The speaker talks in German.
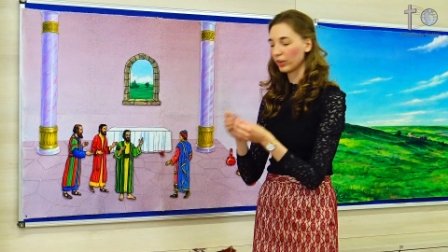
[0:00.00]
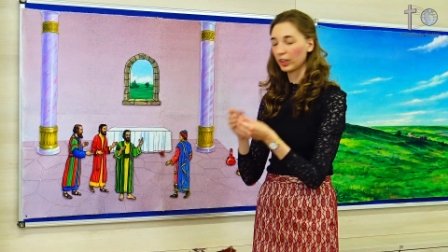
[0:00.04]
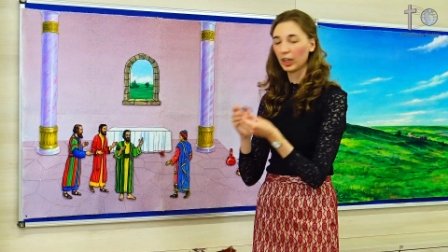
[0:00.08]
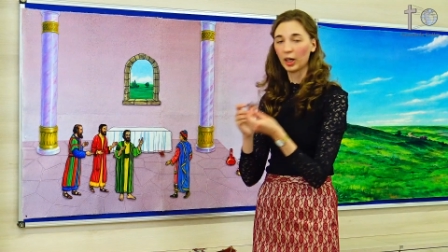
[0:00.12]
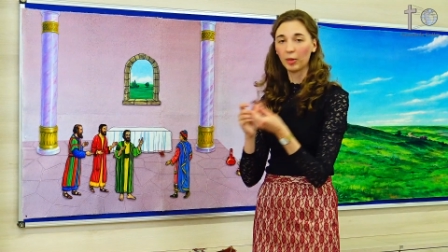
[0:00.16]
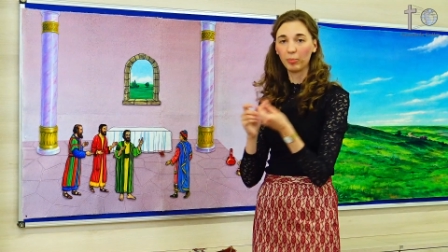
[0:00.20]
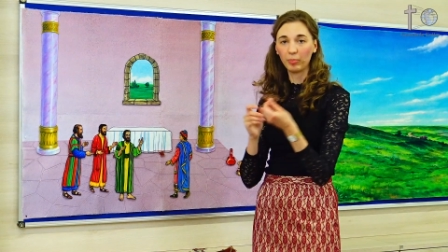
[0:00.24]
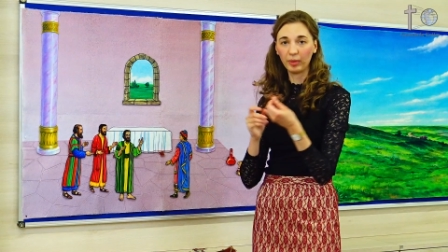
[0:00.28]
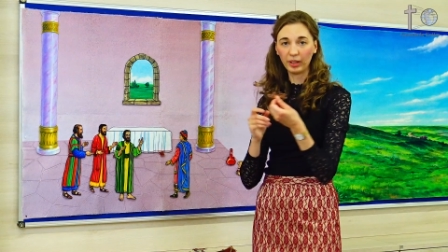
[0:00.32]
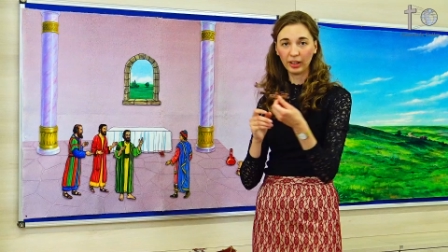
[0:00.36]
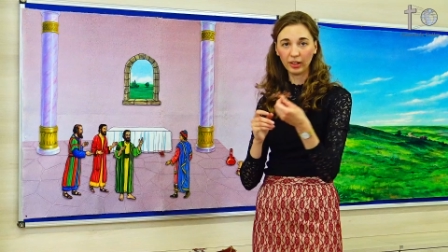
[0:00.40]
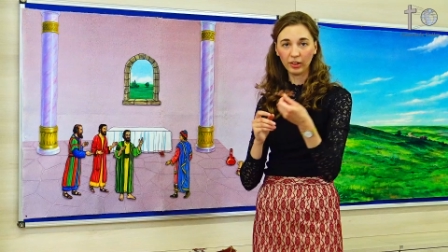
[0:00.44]

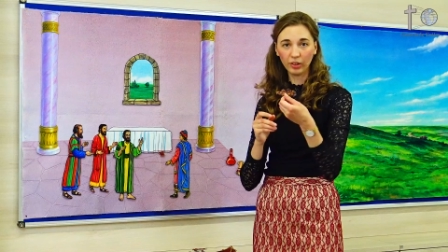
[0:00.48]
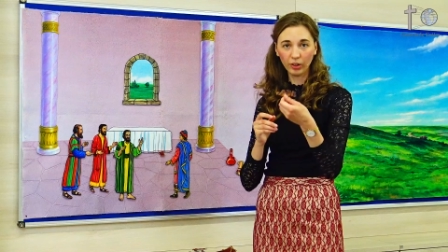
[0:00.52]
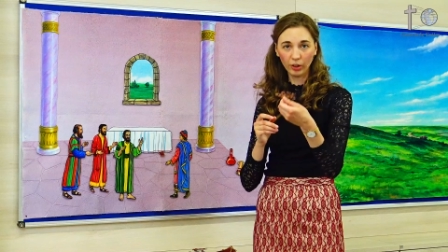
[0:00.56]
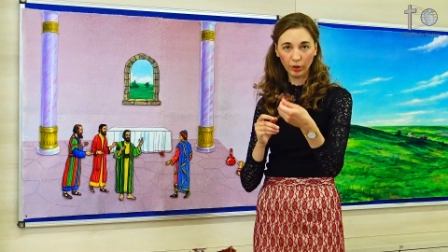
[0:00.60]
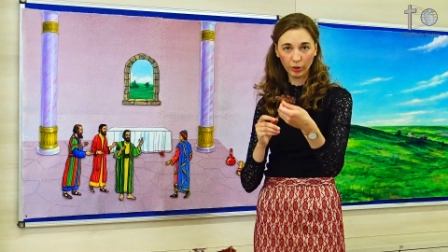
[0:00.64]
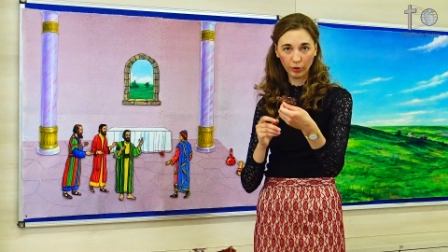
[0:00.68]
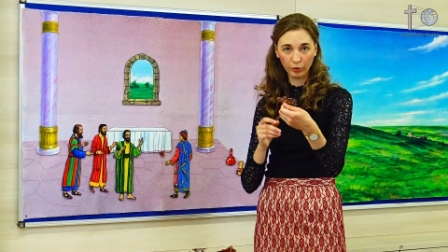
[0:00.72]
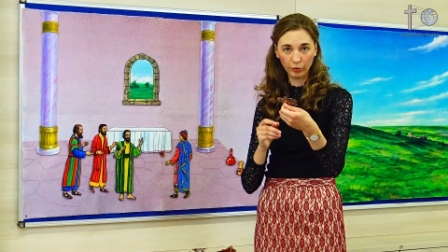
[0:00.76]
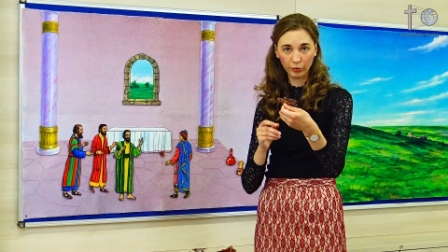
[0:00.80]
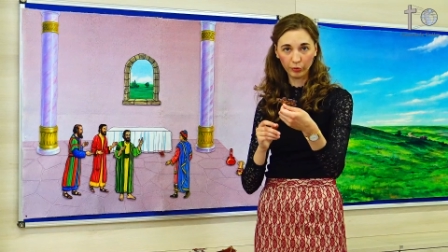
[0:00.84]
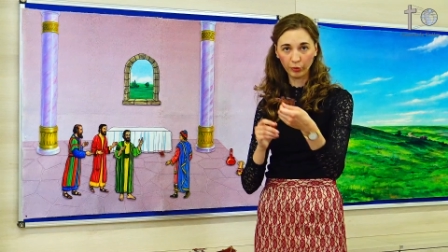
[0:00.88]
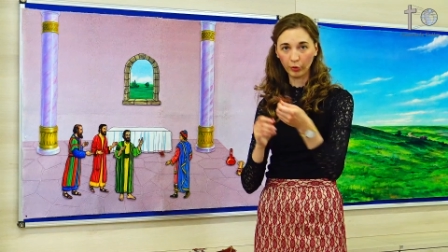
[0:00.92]
gab er
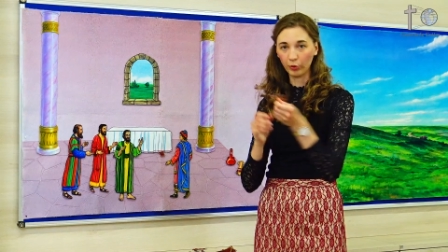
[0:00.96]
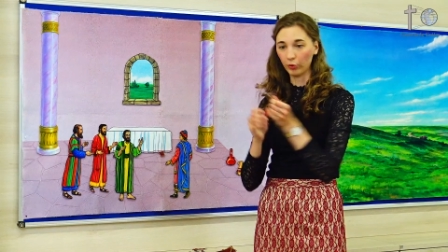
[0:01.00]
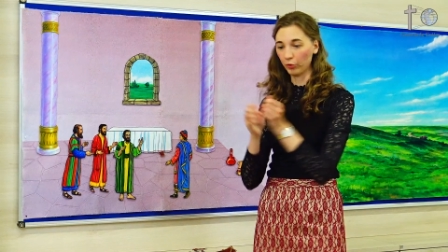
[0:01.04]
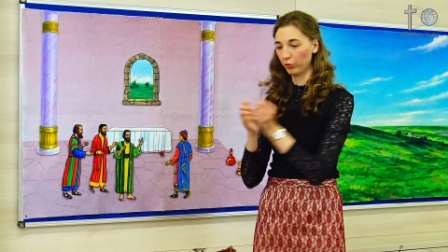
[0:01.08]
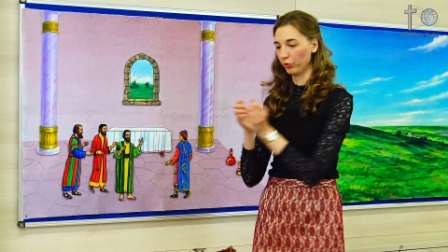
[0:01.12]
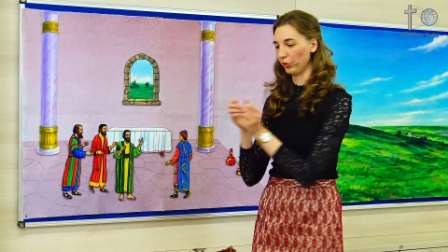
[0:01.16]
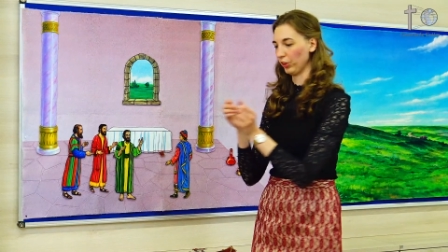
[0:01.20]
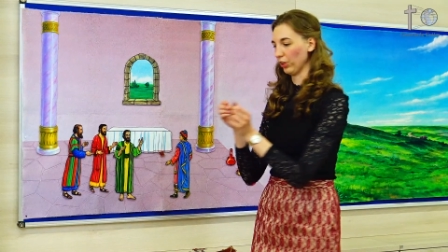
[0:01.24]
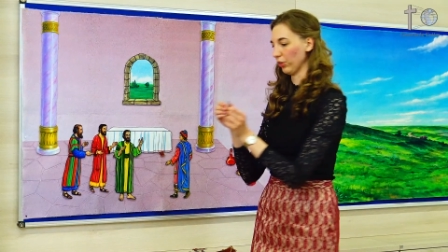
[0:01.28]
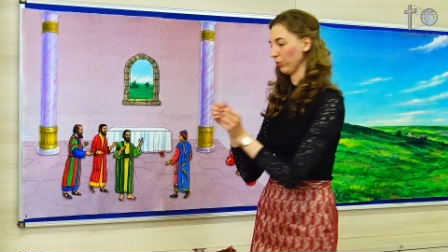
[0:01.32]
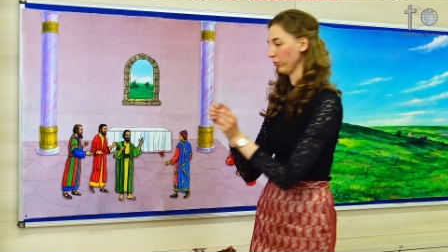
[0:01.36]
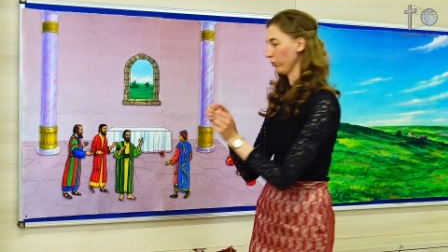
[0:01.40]

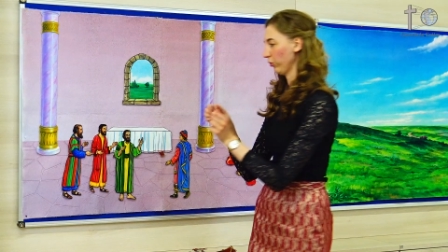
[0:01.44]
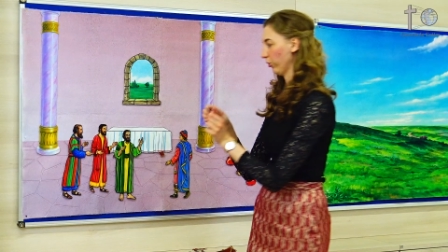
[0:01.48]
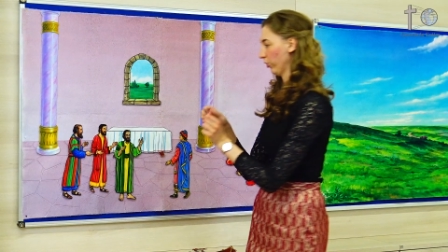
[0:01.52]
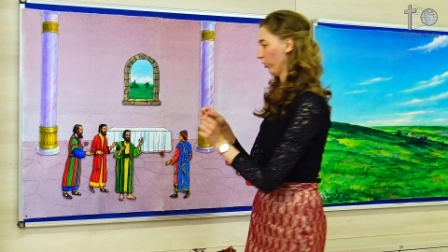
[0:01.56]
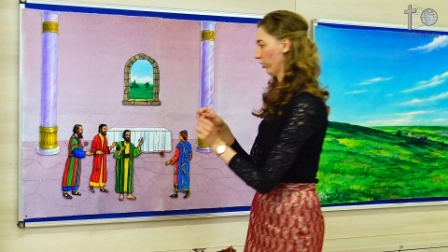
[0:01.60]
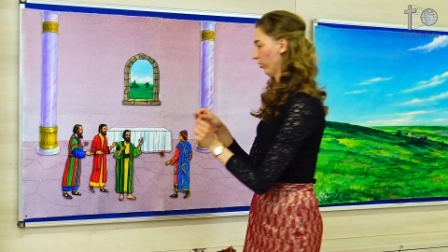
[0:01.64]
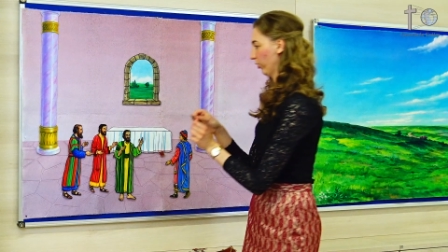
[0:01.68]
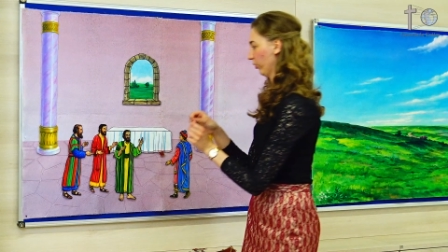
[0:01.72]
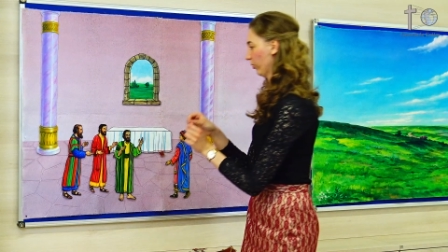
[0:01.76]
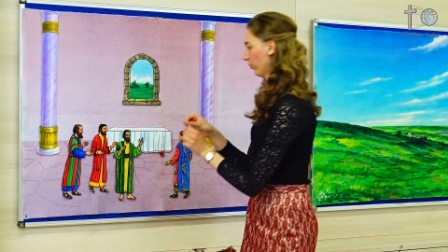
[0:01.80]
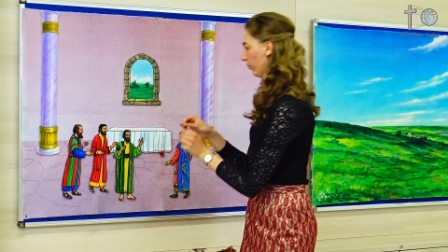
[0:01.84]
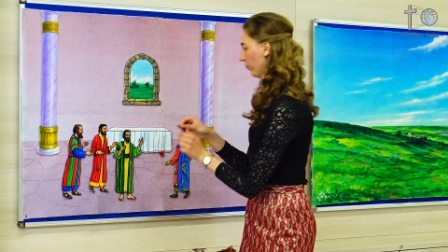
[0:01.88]
fünf
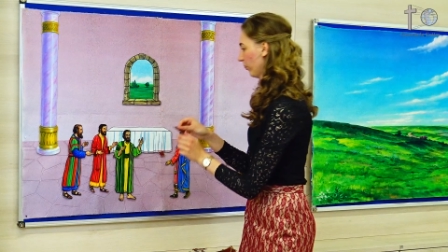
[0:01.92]
davon